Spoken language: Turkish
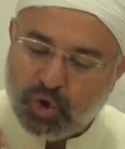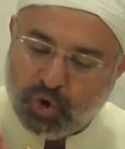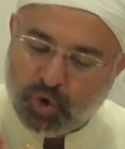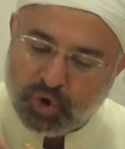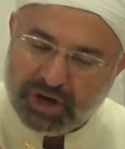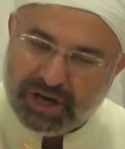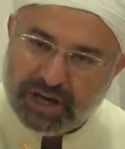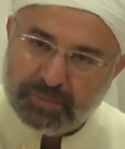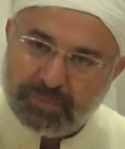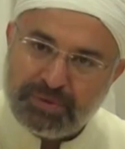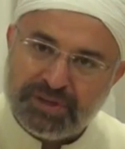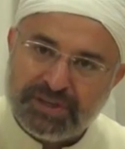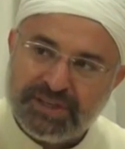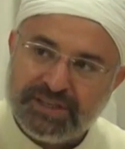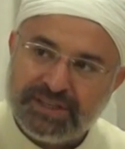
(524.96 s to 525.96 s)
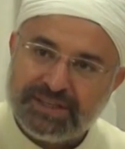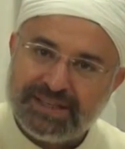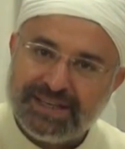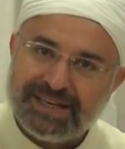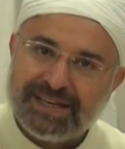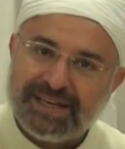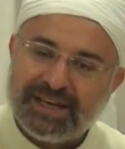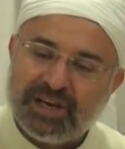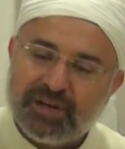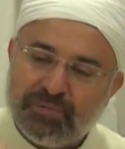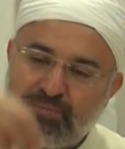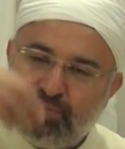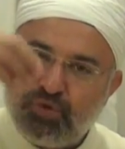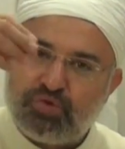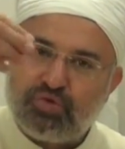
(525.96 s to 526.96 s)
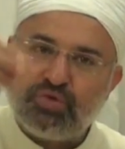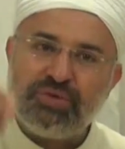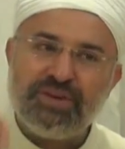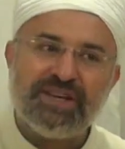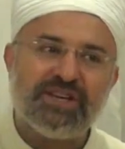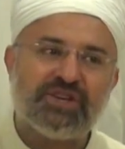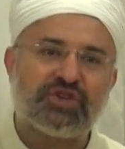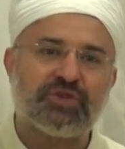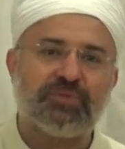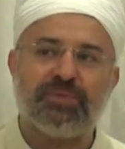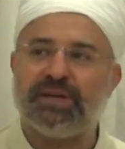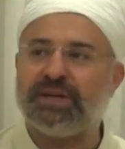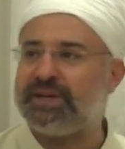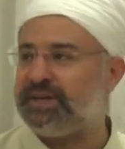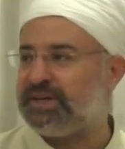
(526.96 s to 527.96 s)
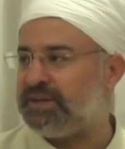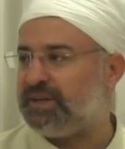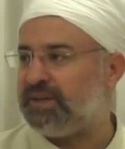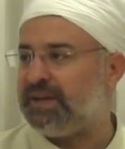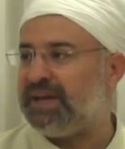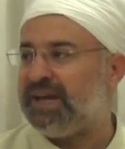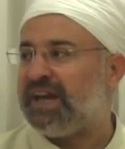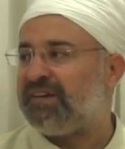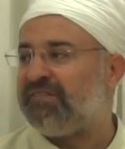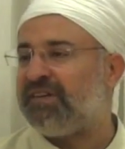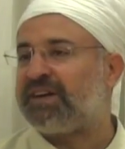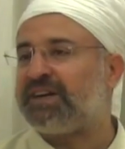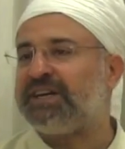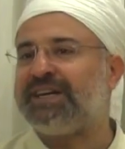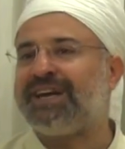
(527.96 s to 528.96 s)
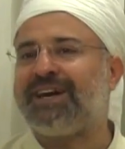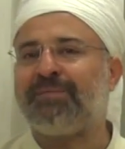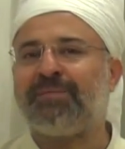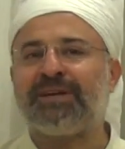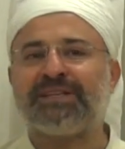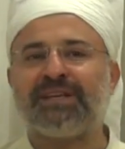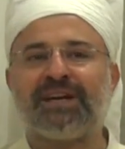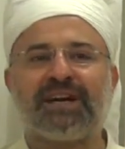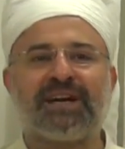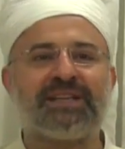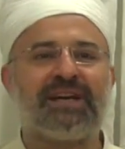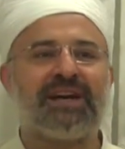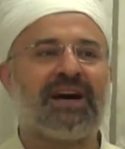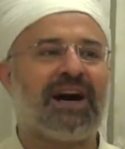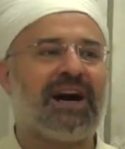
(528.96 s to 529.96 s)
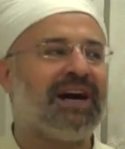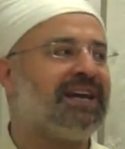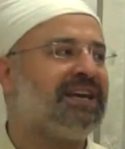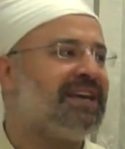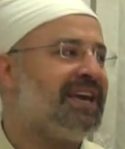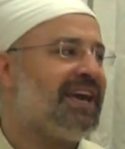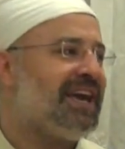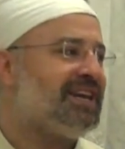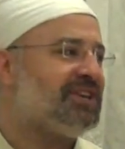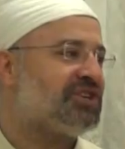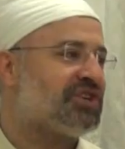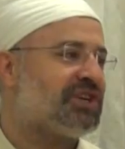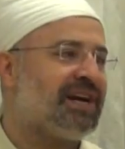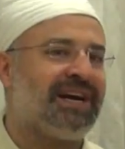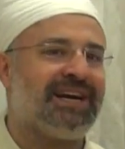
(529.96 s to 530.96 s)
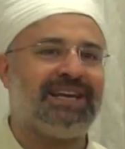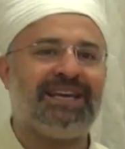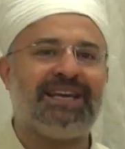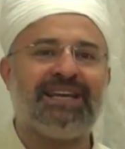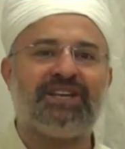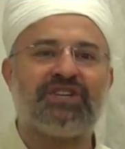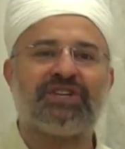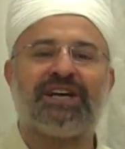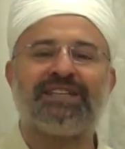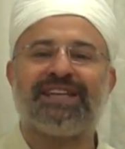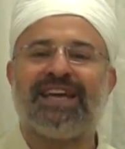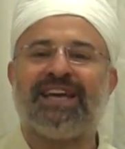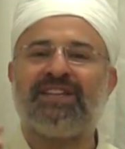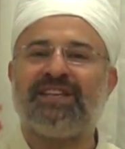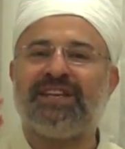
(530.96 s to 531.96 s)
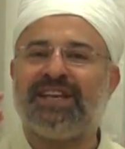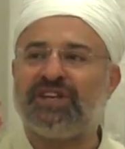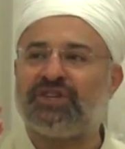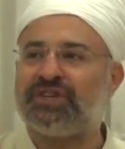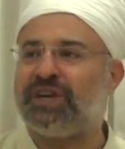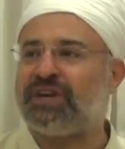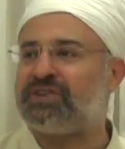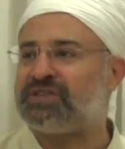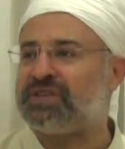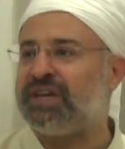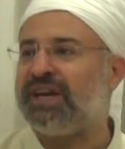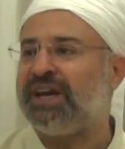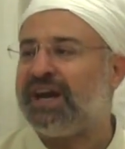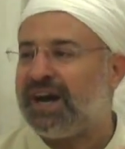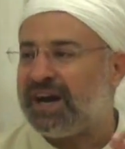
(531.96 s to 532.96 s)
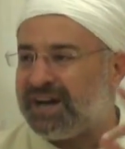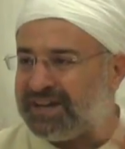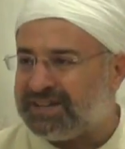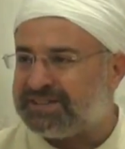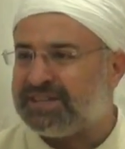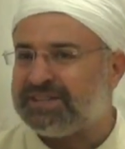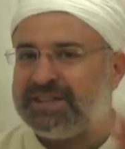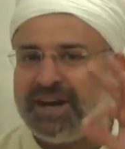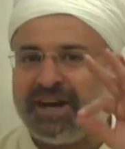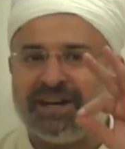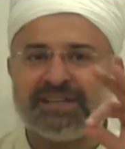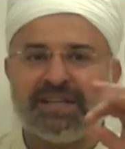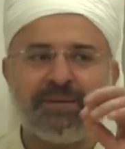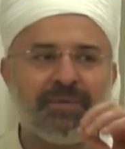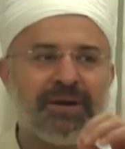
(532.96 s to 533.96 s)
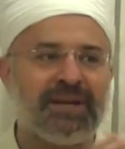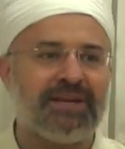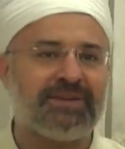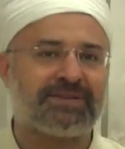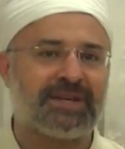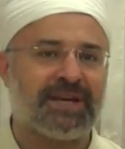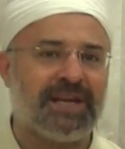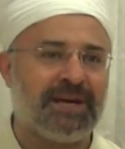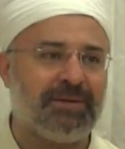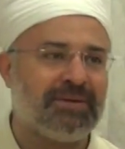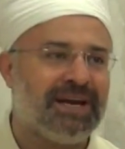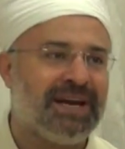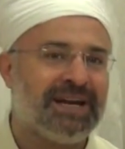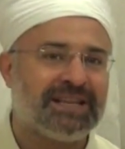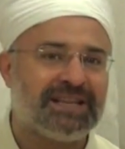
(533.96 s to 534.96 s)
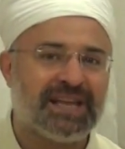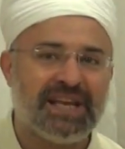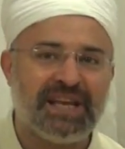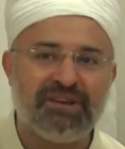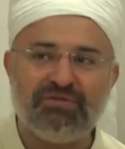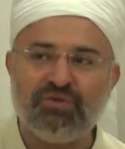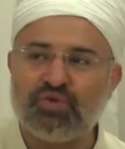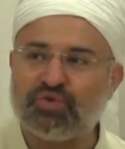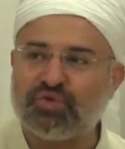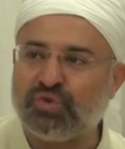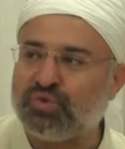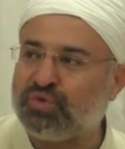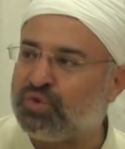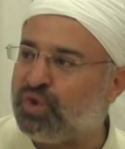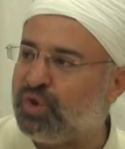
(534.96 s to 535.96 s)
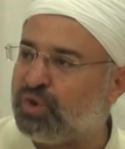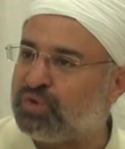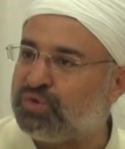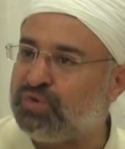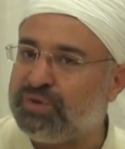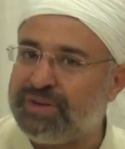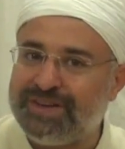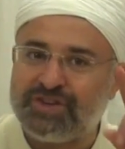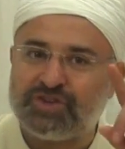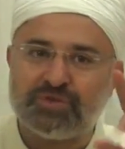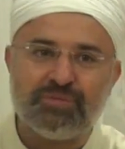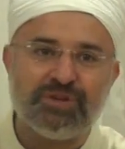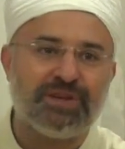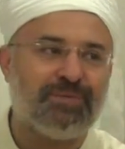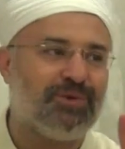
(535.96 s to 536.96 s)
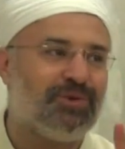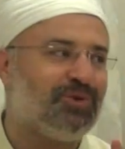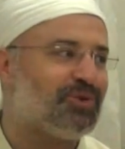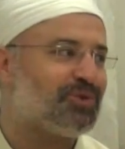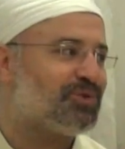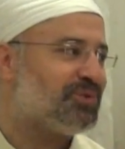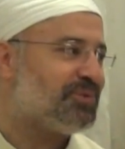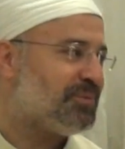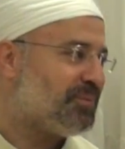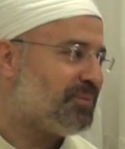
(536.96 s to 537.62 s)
o kapının bütün isimlerin ve kıyamete kadar hangi eşya icat edilecekse Hazreti Adem Aleyhisselam televizyonu gördü ismini biliyordu.